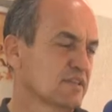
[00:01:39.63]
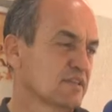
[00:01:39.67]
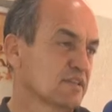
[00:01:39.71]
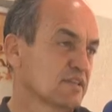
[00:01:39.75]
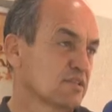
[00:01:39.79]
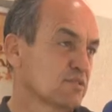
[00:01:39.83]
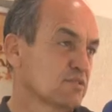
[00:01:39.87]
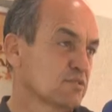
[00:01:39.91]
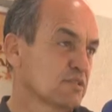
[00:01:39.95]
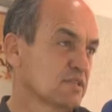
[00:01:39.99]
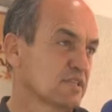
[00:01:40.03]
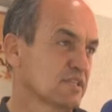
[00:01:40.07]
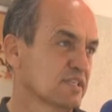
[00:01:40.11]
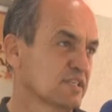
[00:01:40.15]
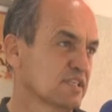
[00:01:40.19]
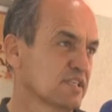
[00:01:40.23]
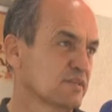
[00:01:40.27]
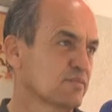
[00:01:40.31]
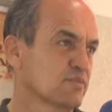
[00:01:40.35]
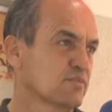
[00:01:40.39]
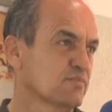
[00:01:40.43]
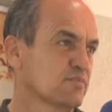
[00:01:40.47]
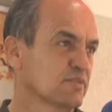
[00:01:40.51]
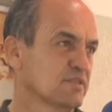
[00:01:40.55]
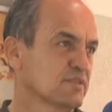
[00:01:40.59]
Nosotros le
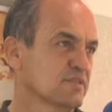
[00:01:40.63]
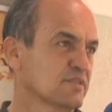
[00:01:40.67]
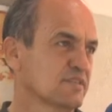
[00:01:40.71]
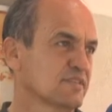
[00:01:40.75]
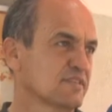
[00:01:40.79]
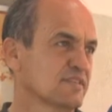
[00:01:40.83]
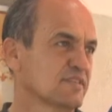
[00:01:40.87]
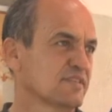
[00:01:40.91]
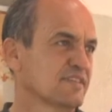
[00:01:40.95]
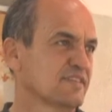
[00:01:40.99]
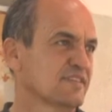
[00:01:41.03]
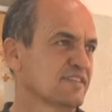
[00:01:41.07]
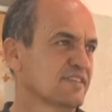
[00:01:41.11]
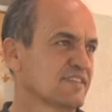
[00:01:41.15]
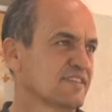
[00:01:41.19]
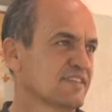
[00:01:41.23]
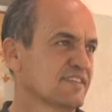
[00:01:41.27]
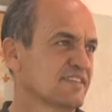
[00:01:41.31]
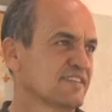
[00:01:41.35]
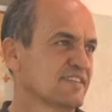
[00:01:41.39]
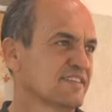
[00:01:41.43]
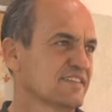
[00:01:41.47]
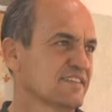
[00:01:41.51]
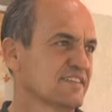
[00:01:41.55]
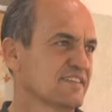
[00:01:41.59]
decimos, pues,
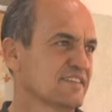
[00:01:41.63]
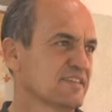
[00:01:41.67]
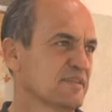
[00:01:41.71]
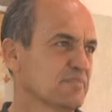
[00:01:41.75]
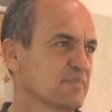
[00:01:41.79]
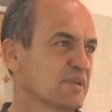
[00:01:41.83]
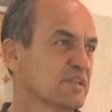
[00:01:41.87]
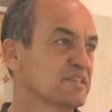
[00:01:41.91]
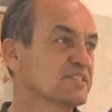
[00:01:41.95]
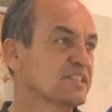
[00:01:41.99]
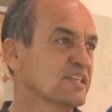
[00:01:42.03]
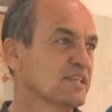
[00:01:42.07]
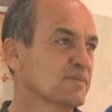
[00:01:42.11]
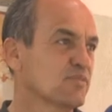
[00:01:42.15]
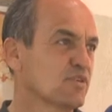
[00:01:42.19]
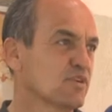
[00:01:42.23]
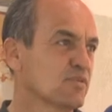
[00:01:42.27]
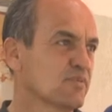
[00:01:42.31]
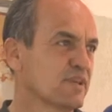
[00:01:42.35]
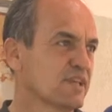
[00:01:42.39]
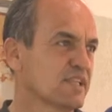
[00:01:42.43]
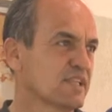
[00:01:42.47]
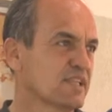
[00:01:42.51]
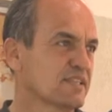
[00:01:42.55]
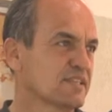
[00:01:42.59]
eh, piénsela muy
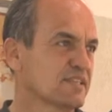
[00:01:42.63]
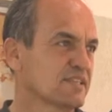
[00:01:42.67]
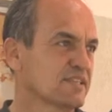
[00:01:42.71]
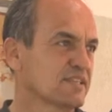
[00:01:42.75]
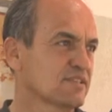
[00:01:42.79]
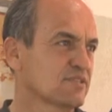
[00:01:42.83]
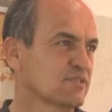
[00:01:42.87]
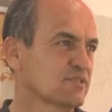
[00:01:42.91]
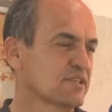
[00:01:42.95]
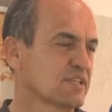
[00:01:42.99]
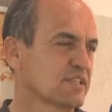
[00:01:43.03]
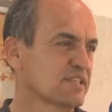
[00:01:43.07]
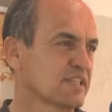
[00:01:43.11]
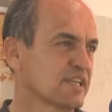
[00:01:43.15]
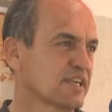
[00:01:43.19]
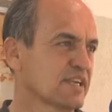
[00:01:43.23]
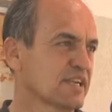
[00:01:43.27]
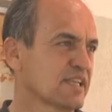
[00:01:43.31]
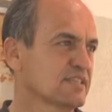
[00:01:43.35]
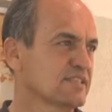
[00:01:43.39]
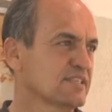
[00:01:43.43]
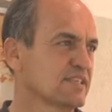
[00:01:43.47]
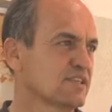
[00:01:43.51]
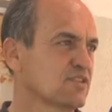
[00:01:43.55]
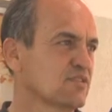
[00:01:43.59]
bien antes de solicitar el
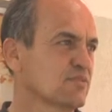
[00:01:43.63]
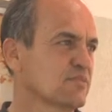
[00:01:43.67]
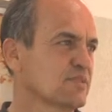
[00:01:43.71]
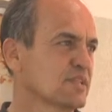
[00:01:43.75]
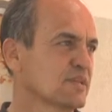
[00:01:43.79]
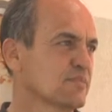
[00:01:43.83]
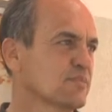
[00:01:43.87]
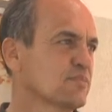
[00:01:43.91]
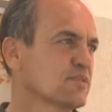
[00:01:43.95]
asilo, ¿verdad?